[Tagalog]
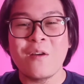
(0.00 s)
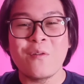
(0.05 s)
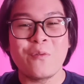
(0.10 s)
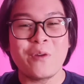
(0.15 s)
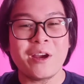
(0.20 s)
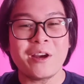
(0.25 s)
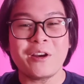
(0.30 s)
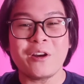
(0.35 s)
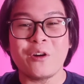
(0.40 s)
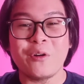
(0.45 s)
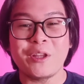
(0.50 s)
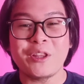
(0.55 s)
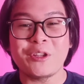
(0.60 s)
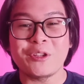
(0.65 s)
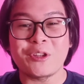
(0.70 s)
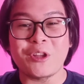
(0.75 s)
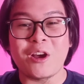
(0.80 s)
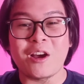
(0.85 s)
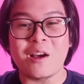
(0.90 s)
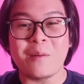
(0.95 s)
we are going to
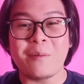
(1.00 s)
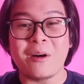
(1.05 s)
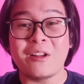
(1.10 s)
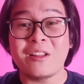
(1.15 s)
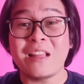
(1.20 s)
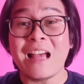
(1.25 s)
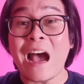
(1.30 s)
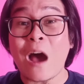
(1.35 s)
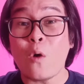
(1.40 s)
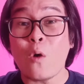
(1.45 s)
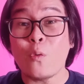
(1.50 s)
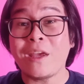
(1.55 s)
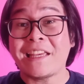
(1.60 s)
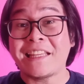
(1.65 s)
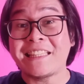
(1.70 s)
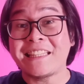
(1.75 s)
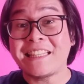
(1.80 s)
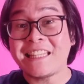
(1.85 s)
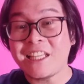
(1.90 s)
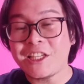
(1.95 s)
talk about how we
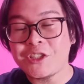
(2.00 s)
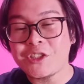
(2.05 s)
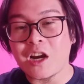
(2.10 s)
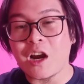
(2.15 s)
can teach